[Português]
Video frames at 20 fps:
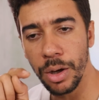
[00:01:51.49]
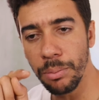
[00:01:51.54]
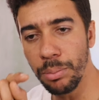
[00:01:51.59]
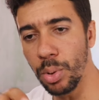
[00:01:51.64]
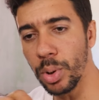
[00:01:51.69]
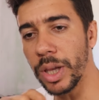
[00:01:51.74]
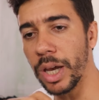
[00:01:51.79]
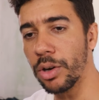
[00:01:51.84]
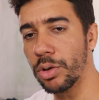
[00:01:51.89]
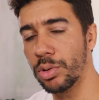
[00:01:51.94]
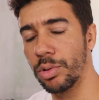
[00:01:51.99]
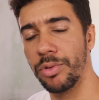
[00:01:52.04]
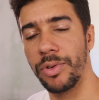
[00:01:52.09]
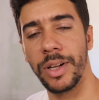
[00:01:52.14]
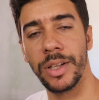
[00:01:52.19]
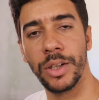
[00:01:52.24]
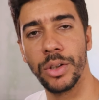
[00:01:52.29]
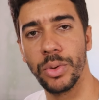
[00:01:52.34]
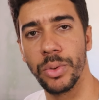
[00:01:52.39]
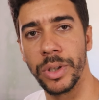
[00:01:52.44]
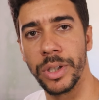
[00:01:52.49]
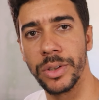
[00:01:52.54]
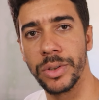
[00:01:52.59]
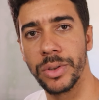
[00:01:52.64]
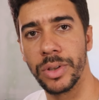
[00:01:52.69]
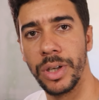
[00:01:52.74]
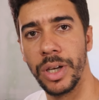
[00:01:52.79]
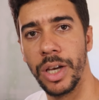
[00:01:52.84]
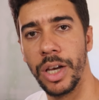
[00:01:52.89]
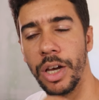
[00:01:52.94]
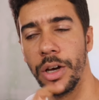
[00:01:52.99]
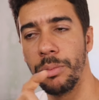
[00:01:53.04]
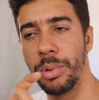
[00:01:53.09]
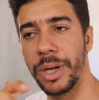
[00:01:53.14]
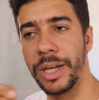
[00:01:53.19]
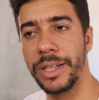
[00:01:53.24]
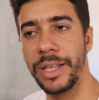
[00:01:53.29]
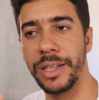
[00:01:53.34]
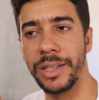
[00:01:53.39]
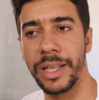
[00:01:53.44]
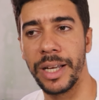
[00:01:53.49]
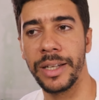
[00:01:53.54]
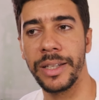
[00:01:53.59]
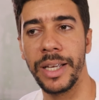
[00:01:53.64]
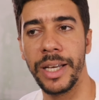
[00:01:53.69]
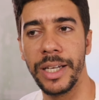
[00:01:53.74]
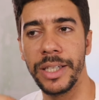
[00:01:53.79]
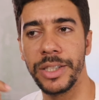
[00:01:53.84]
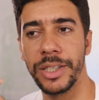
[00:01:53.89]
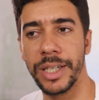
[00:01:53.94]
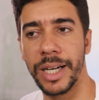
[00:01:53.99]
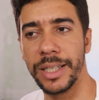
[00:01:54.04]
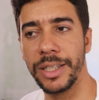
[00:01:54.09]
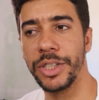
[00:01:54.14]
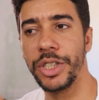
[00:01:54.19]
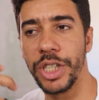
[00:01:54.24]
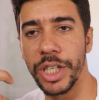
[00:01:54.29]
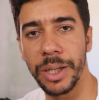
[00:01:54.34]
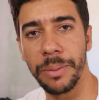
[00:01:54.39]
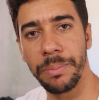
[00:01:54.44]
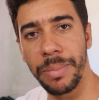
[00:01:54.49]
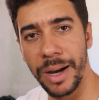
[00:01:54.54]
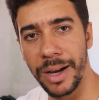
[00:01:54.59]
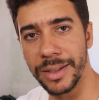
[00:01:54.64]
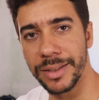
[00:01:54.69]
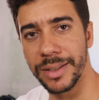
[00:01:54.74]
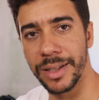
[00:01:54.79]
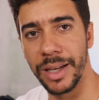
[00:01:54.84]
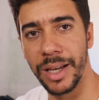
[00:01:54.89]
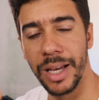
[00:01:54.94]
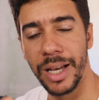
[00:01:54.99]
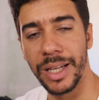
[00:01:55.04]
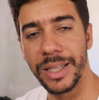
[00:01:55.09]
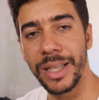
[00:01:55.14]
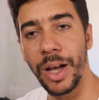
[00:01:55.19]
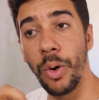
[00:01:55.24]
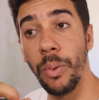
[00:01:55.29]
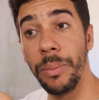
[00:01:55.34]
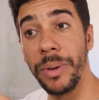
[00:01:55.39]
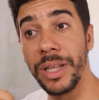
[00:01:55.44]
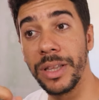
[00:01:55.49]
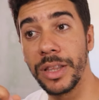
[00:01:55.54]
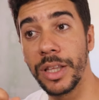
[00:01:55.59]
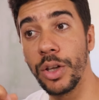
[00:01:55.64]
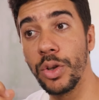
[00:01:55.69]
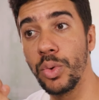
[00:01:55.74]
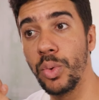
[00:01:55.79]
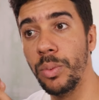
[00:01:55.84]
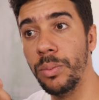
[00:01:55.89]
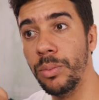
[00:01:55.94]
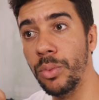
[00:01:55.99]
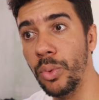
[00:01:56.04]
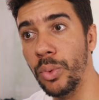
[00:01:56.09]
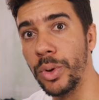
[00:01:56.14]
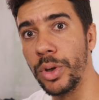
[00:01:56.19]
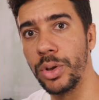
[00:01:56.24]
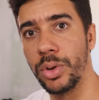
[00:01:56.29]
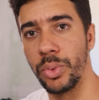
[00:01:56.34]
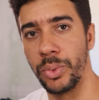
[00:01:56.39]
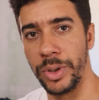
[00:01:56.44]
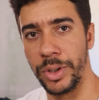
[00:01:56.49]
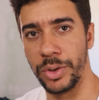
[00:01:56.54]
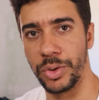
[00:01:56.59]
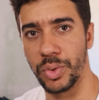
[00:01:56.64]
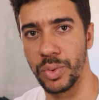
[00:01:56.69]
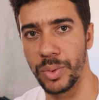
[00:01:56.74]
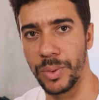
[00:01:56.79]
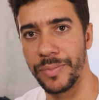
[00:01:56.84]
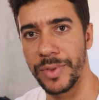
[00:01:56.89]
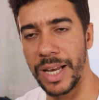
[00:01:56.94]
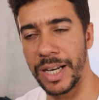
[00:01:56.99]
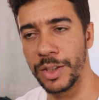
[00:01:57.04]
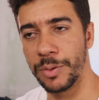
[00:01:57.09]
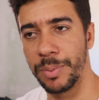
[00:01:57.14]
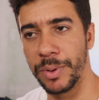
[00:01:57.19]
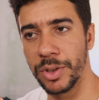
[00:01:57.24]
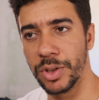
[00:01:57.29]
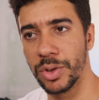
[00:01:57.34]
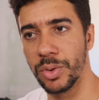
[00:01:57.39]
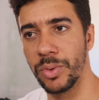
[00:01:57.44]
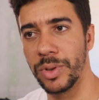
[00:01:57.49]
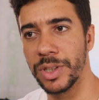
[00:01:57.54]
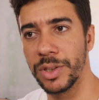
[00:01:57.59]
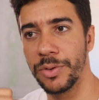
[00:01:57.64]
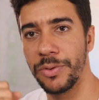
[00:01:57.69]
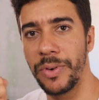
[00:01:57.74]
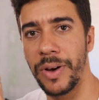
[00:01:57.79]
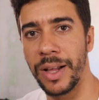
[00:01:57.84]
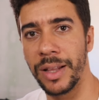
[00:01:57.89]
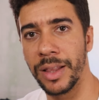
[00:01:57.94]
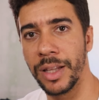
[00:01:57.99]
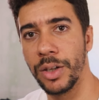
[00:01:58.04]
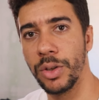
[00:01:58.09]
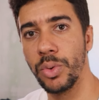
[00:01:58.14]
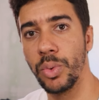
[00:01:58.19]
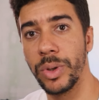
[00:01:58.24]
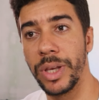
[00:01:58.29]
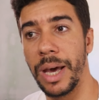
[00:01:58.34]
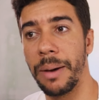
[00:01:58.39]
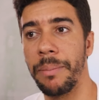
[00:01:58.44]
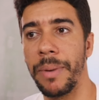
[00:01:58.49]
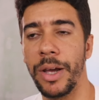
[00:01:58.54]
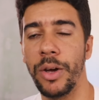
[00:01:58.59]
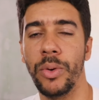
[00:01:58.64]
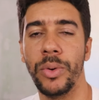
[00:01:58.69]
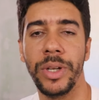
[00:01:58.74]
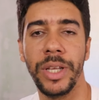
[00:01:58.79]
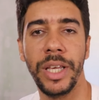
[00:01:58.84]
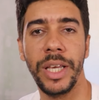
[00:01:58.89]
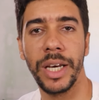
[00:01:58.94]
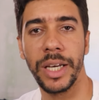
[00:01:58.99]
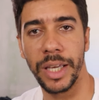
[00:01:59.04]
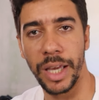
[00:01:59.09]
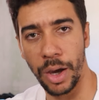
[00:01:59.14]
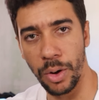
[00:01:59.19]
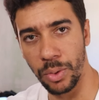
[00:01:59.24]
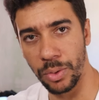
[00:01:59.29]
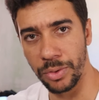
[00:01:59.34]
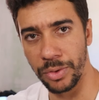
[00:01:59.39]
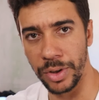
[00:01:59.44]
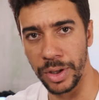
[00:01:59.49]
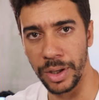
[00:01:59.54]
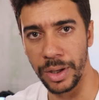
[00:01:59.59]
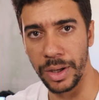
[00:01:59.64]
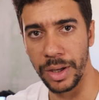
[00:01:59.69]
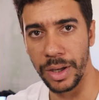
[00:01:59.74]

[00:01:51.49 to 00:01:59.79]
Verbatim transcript: Por que, que eu estou falando isso? Porque na internet, cada dia que passa, Está aumentando muito isso. As pessoas falando o que a maioria quer ouvir.